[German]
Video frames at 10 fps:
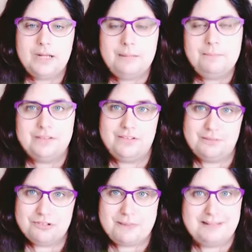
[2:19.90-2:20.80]
äh, mit so
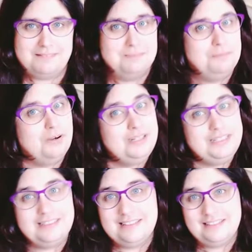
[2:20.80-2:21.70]
einem schwarzen
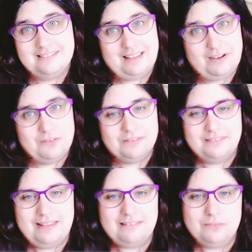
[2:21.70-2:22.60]
Mäulchen. Ist auch
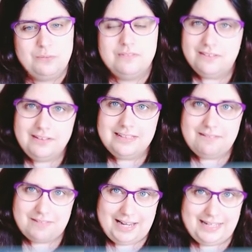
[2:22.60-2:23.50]
sehr süß. Und
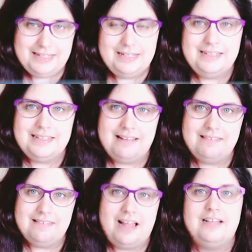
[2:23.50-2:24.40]
dann war einer in
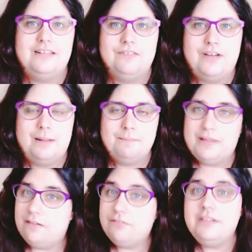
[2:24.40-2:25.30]
Kastanienfarben
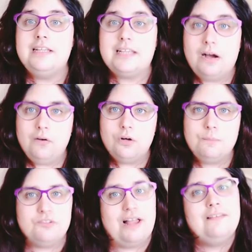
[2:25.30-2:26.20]
da. Finde ich auch
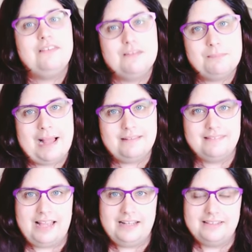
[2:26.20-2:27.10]
hübsch. Also ich mag
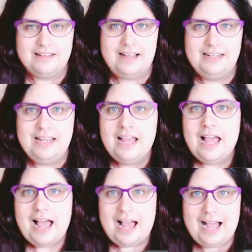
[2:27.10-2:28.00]
sie alle drei.
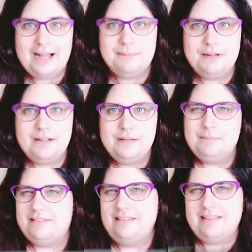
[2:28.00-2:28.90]
Aber
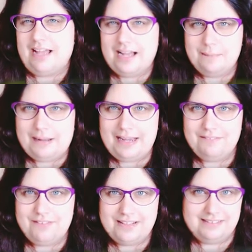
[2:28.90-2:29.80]
mir sind die Araber
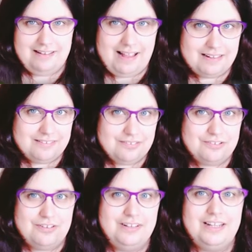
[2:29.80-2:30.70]
einfach einen Tacken
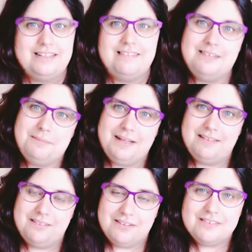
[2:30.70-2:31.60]
zu teuer, dass ich mir
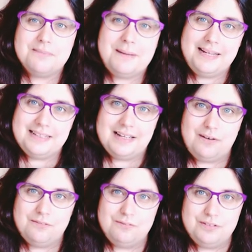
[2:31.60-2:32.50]
jetzt noch einen zweiten
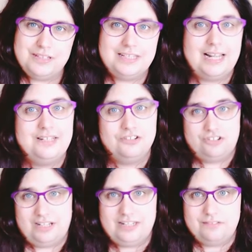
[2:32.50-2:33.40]
kaufen würde in einer
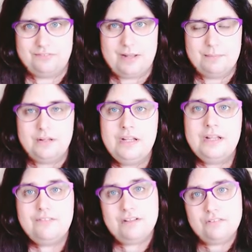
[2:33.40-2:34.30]
Standardfarbe.
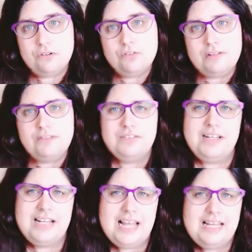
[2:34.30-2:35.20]
Wenn es irgendwann
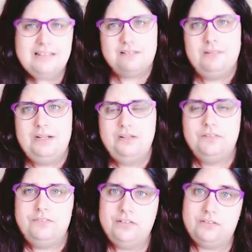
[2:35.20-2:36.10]
vielleicht mal
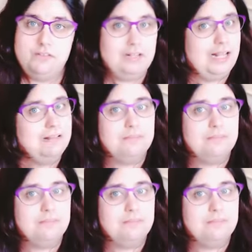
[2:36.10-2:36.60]
irgendwie noch so eine